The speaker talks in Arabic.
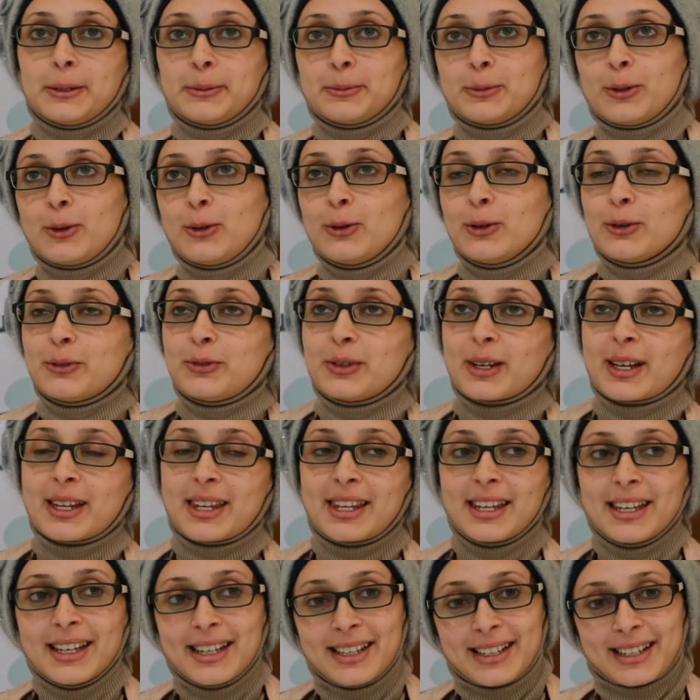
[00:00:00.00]
هو في
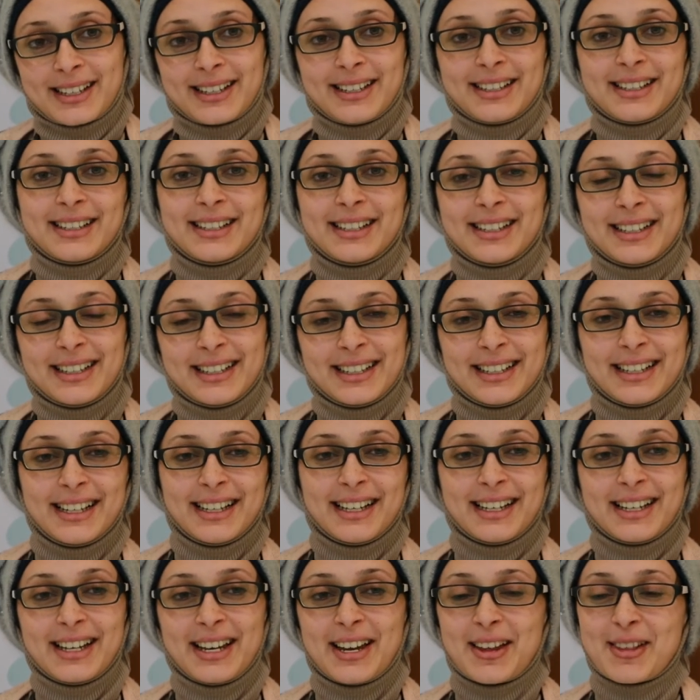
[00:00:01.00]
كثير
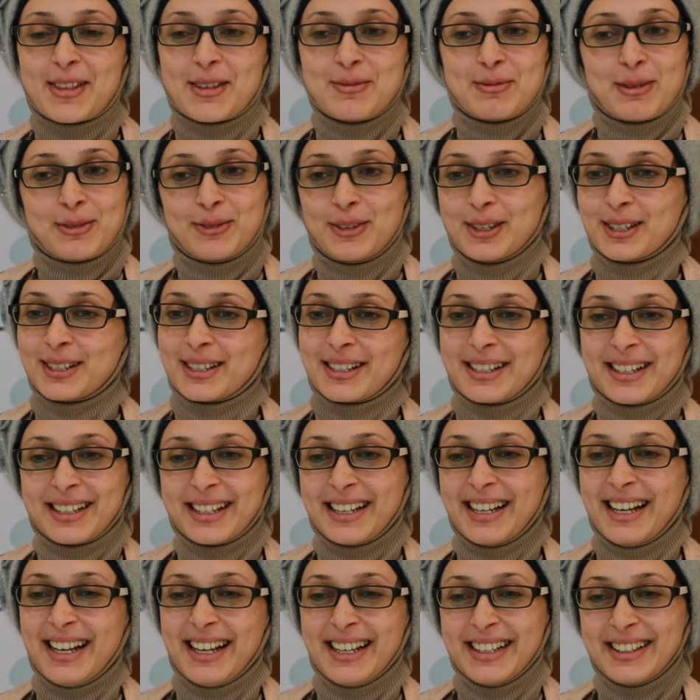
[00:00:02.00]
آه، لازم افكر
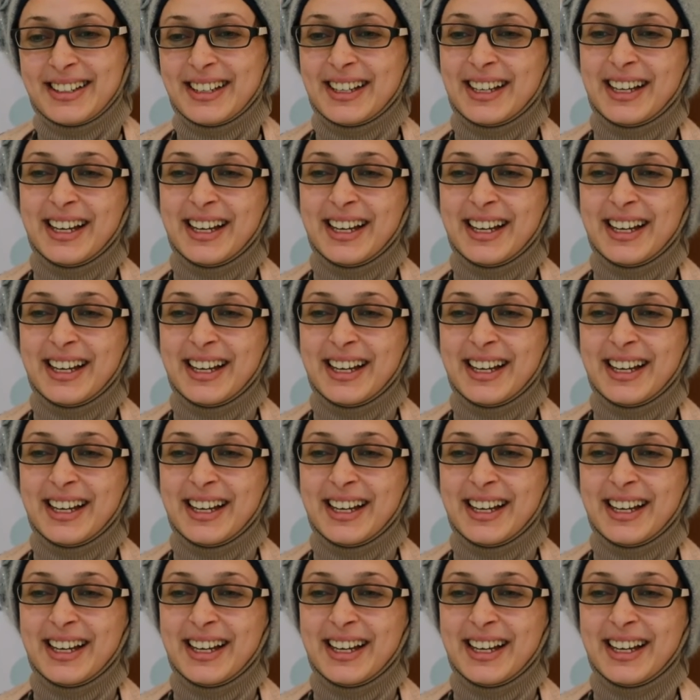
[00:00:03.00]
يعني